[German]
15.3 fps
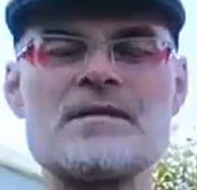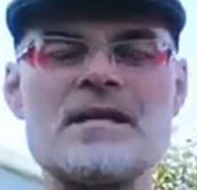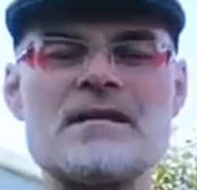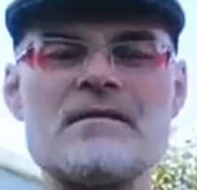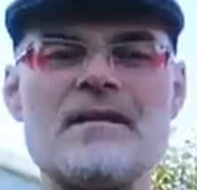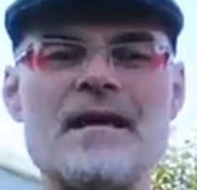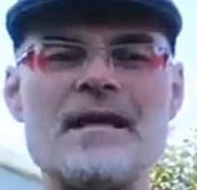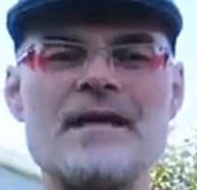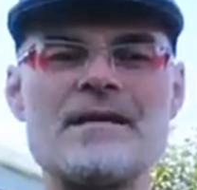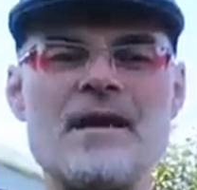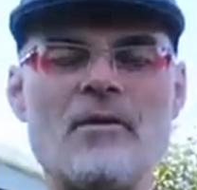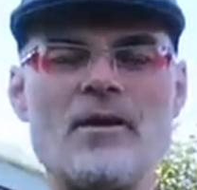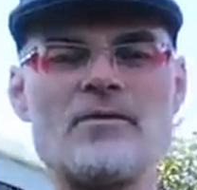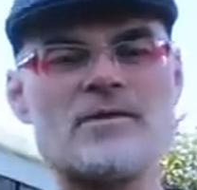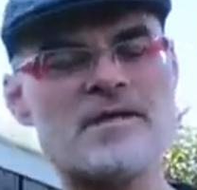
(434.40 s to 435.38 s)
es hat eine Weile
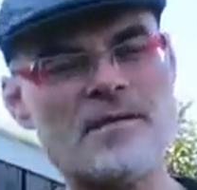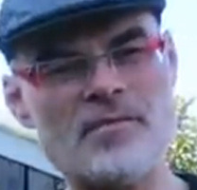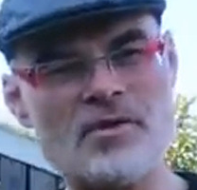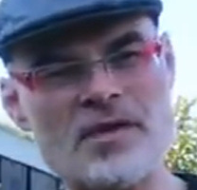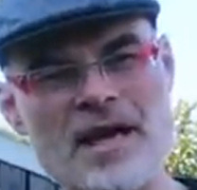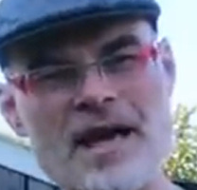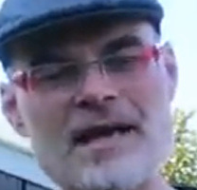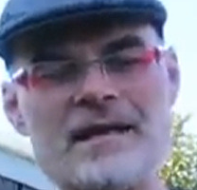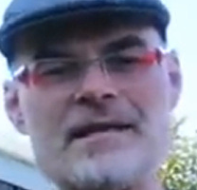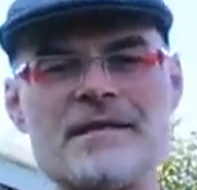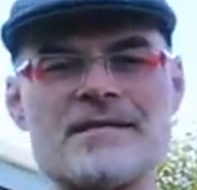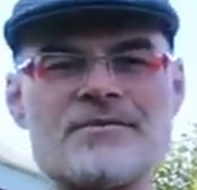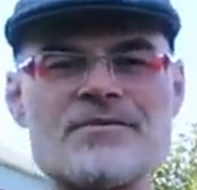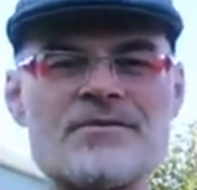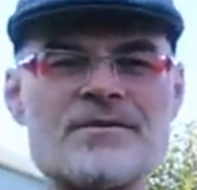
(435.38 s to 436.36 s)
gedauert und ich habe auch
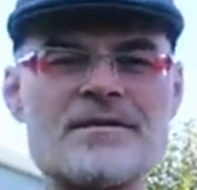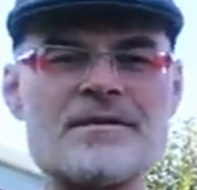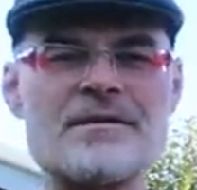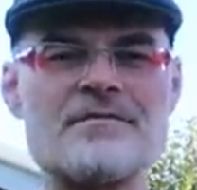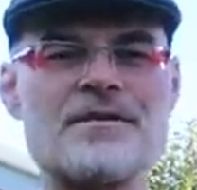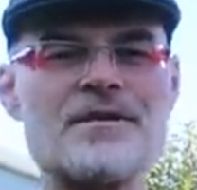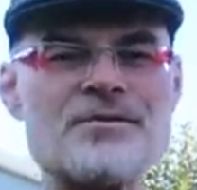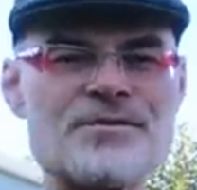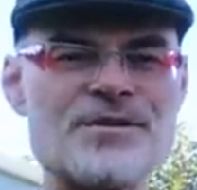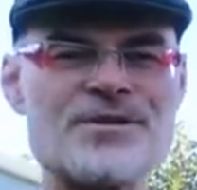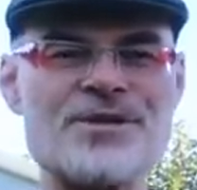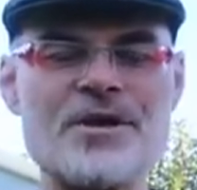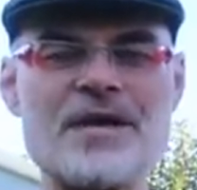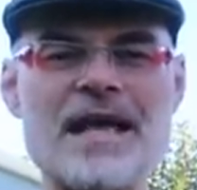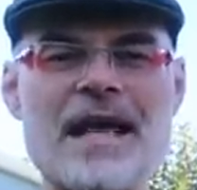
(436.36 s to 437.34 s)
nachgelesen und äh, Videos
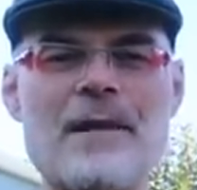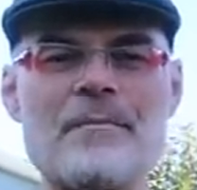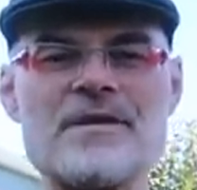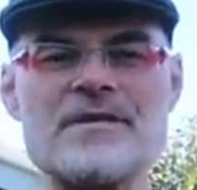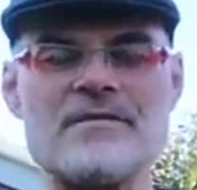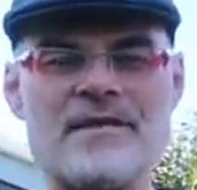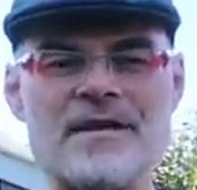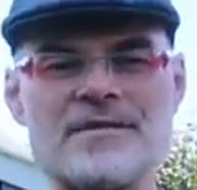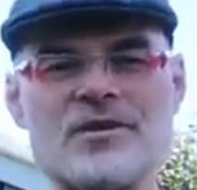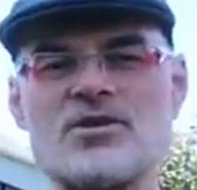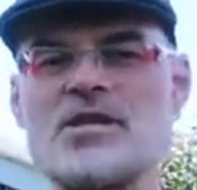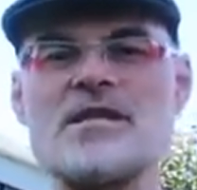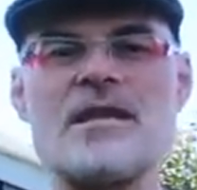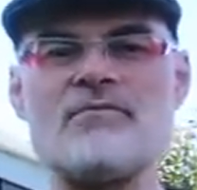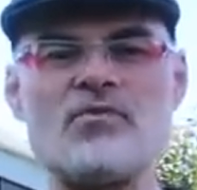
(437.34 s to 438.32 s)
geschaut, bis ich
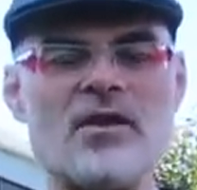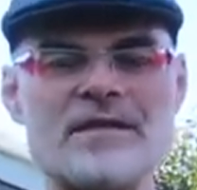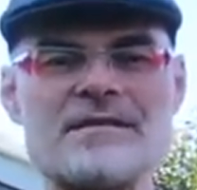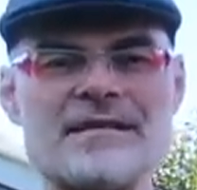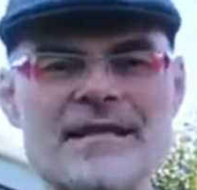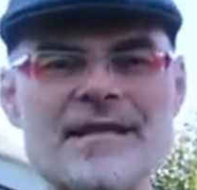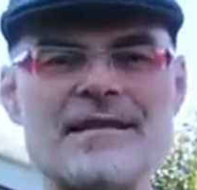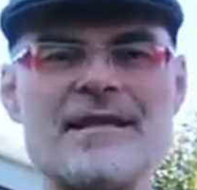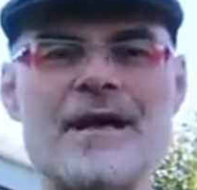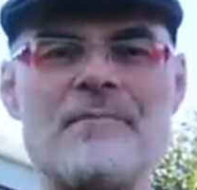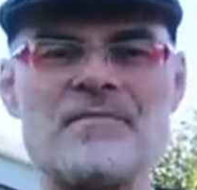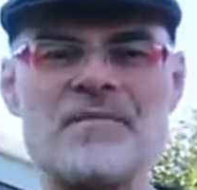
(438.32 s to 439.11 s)
festgestellt habe, woran es liegt.